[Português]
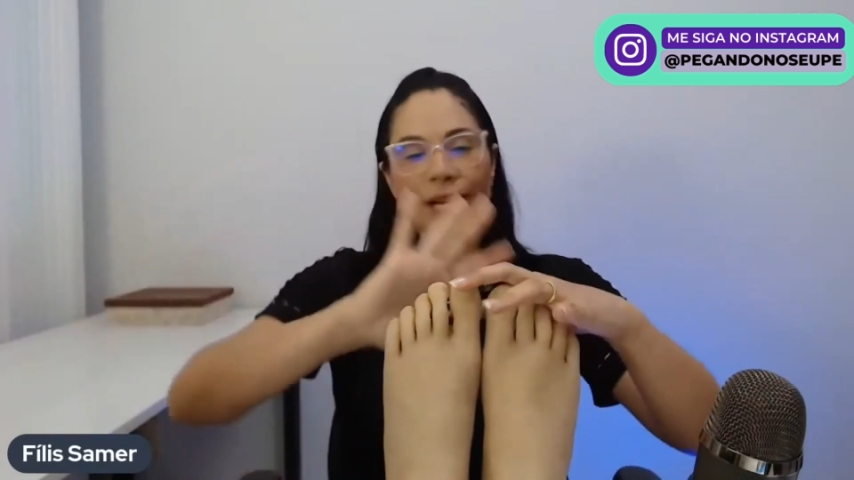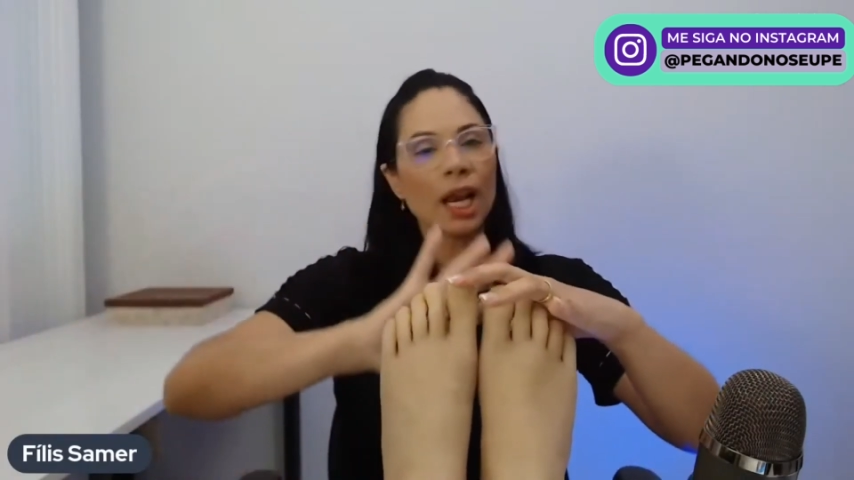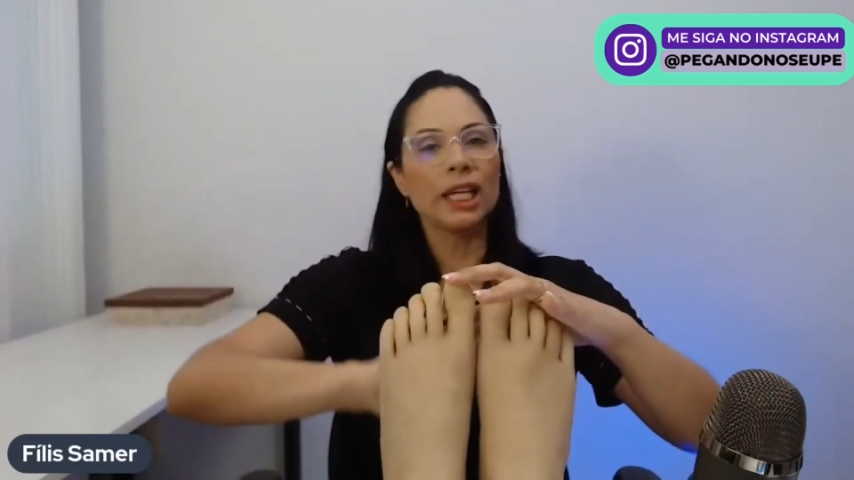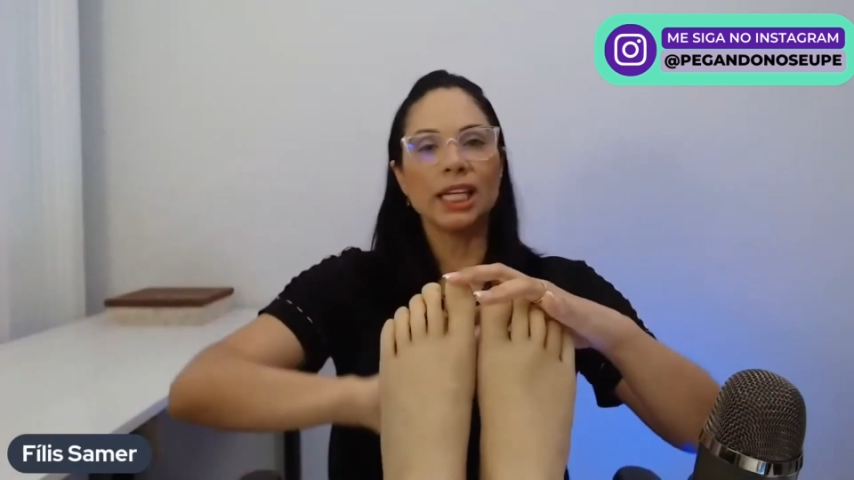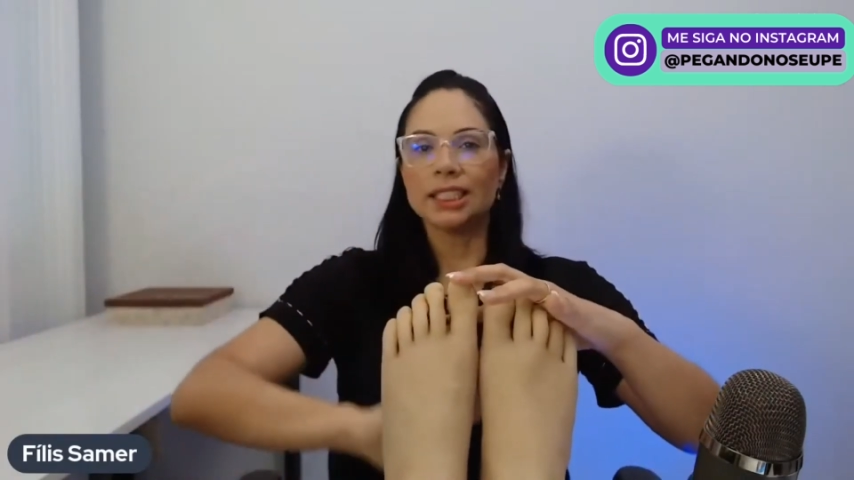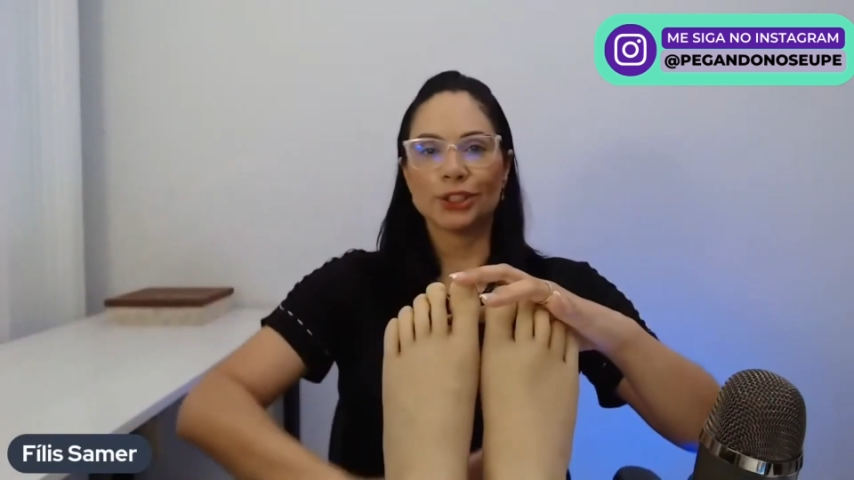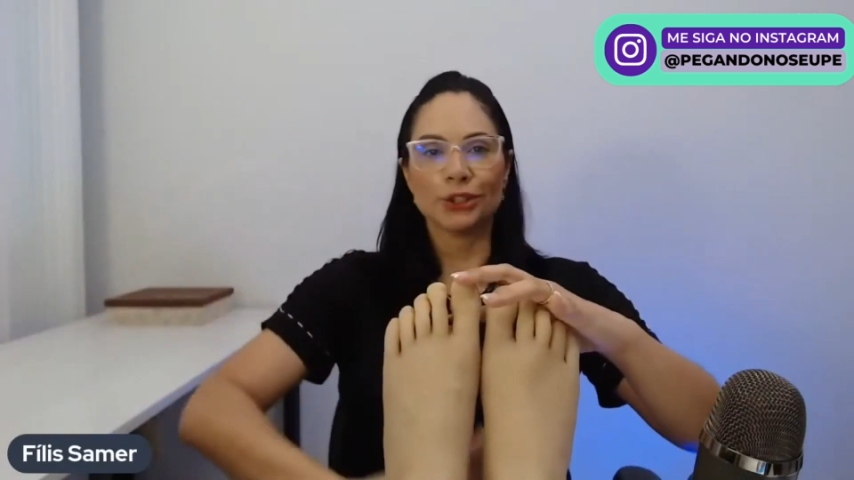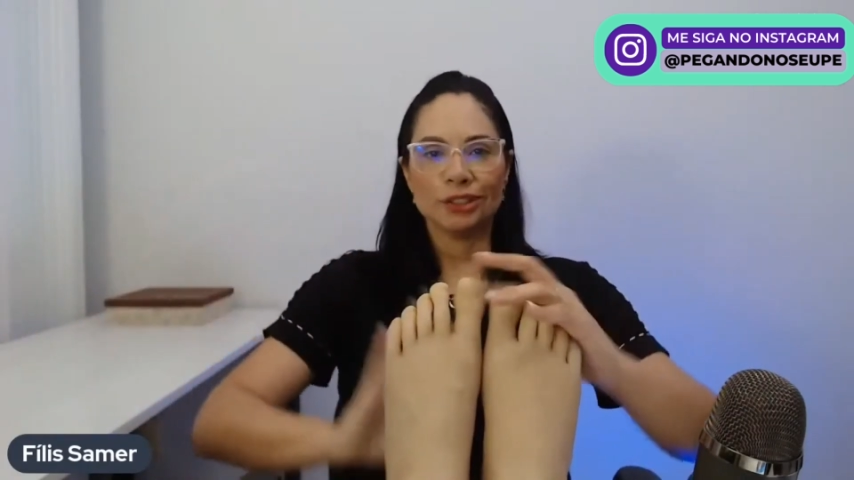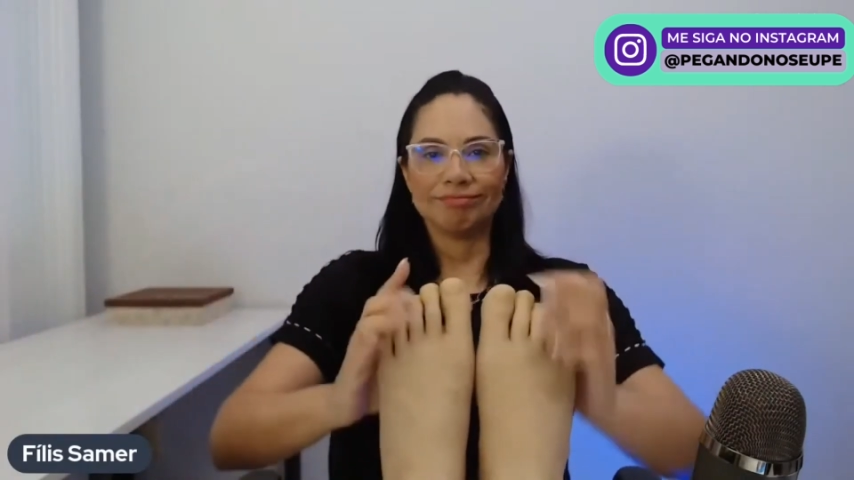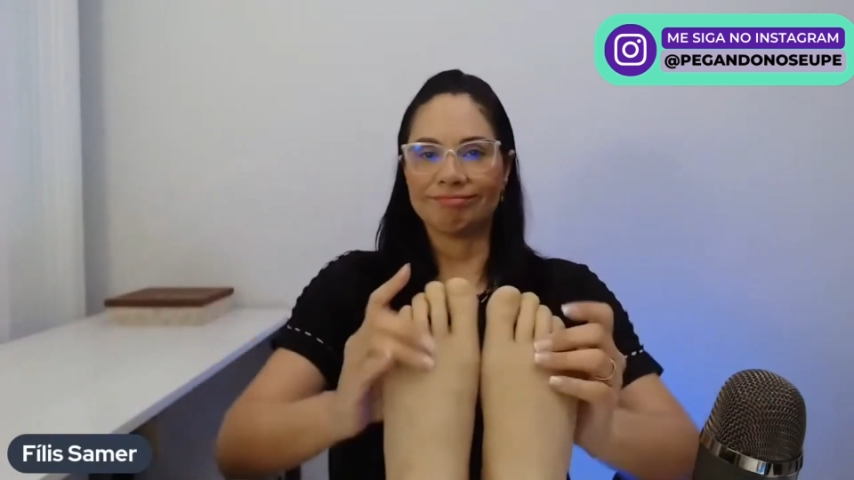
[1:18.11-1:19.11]

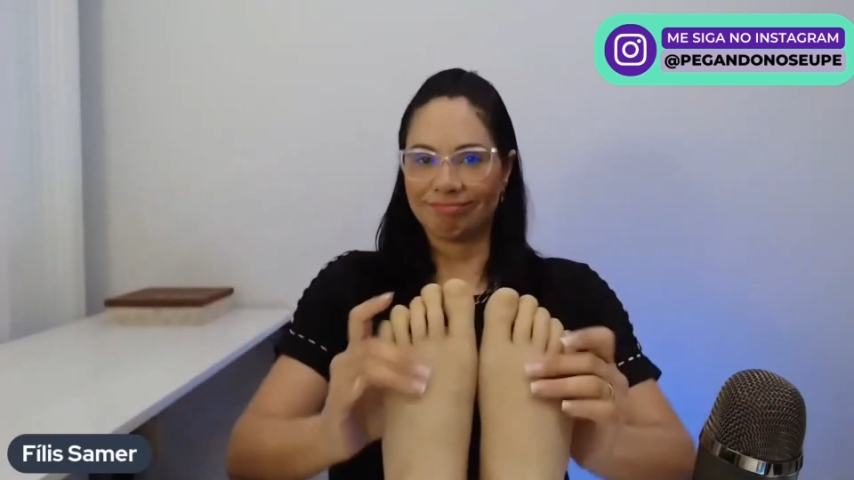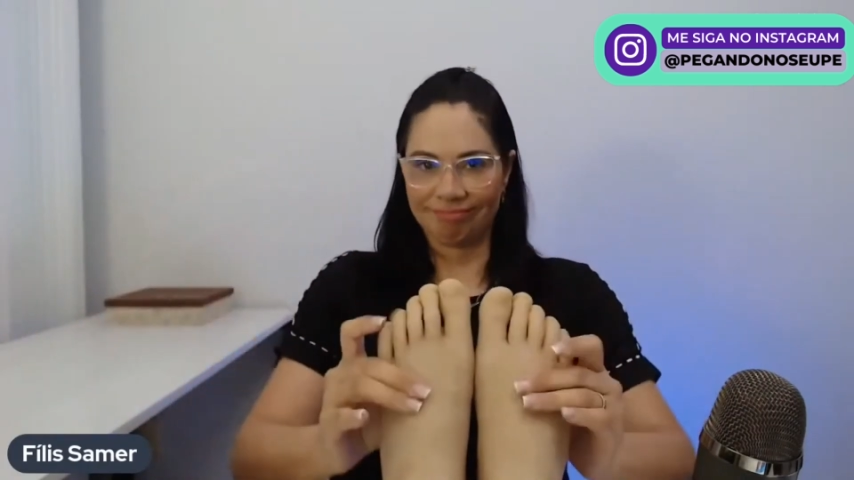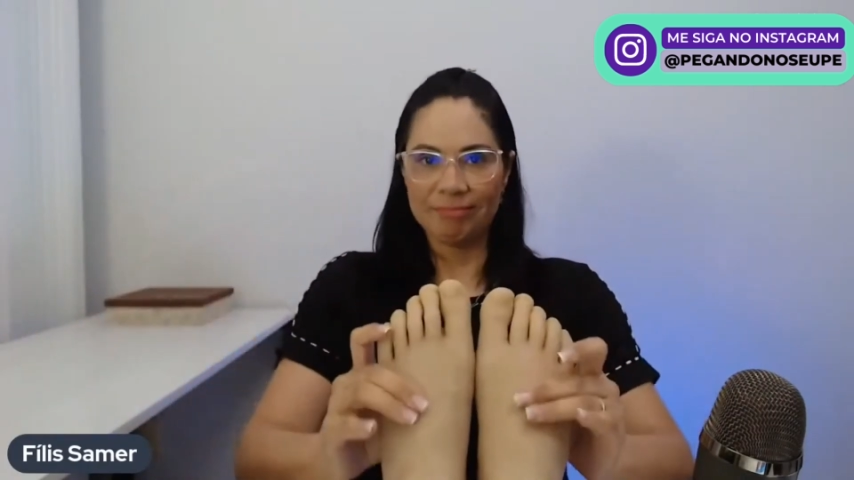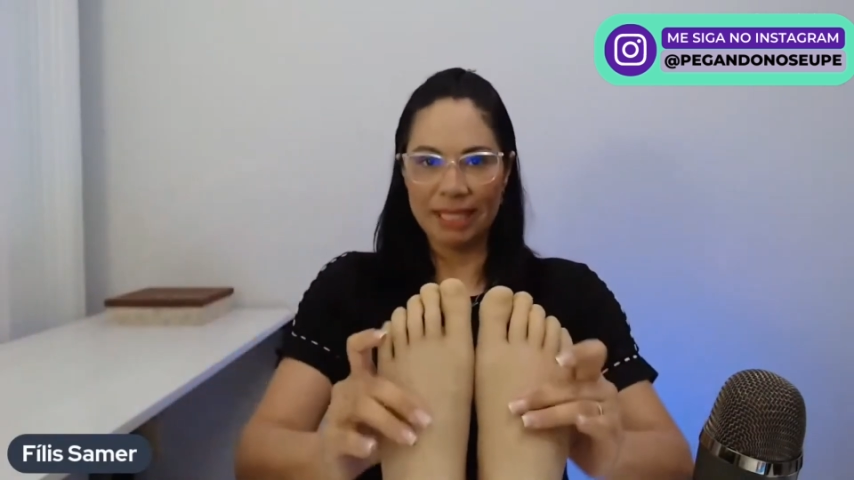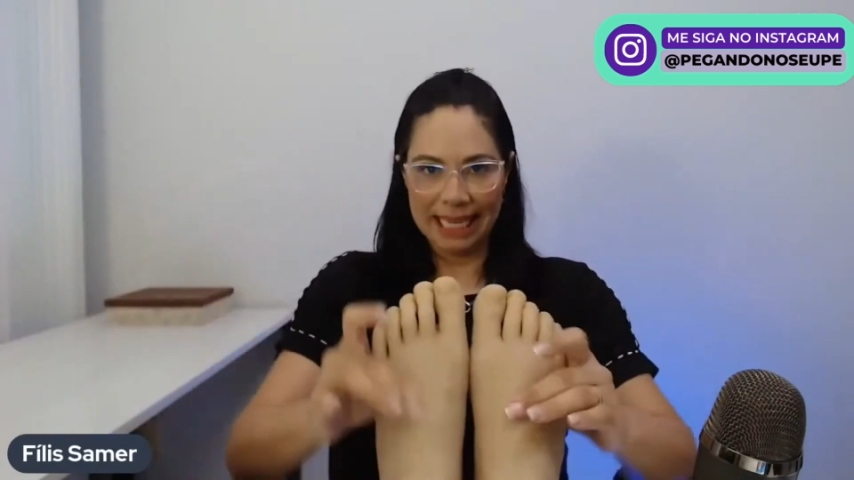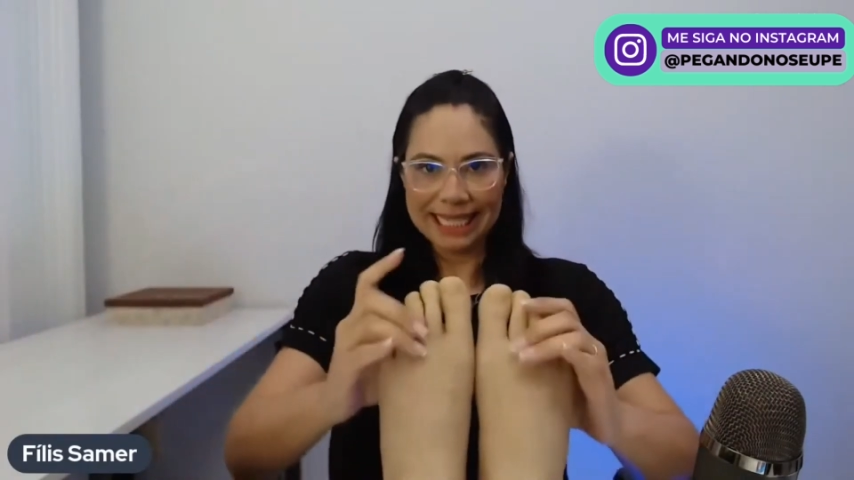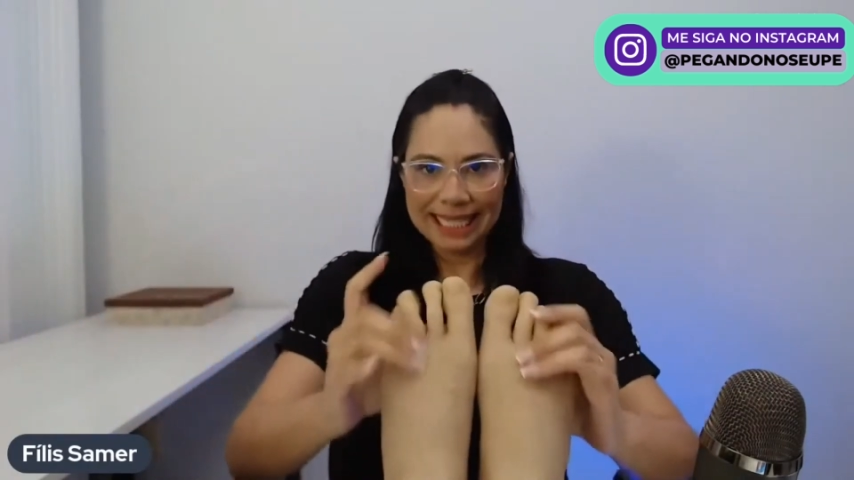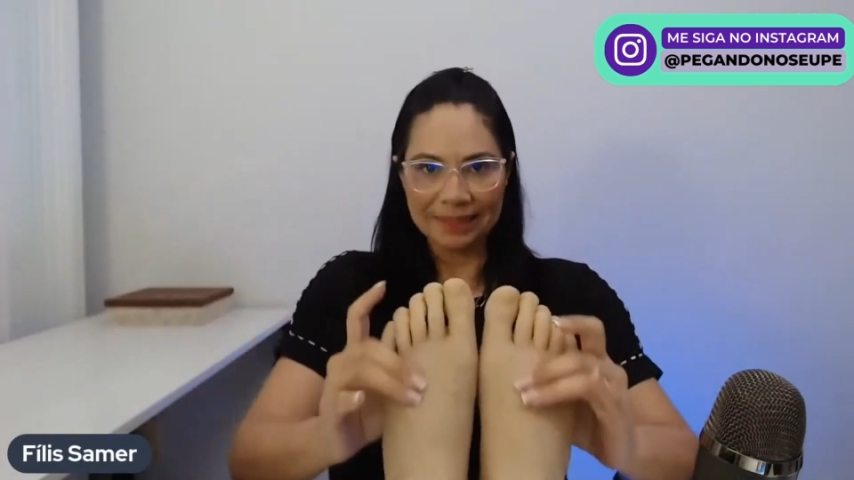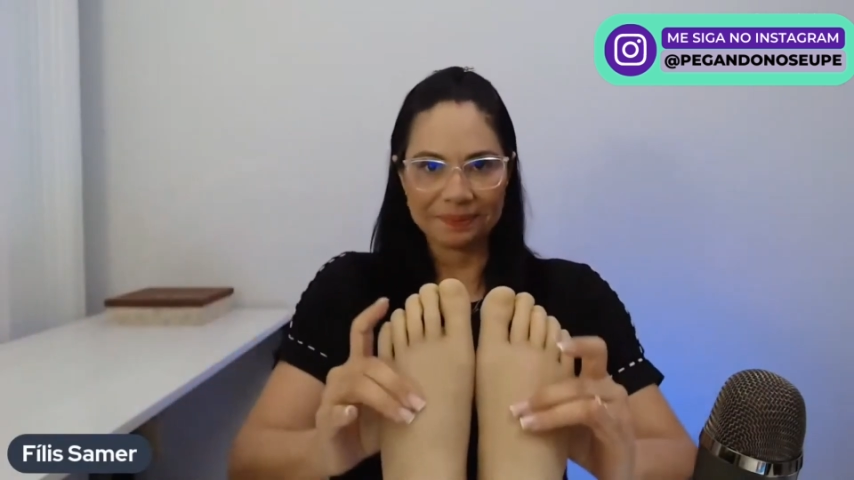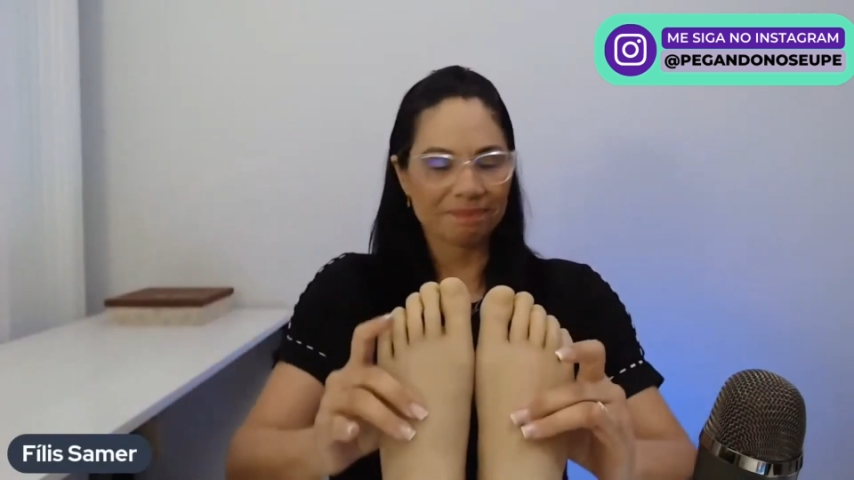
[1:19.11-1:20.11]
clareando,
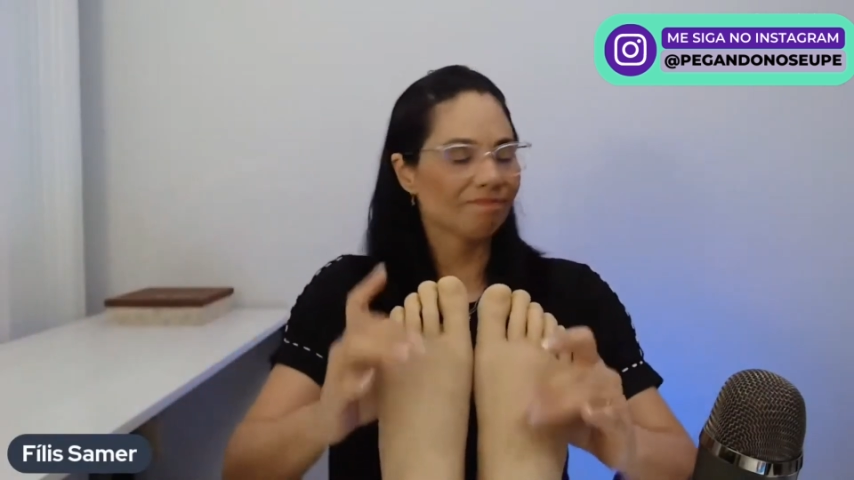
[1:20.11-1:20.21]
beleza?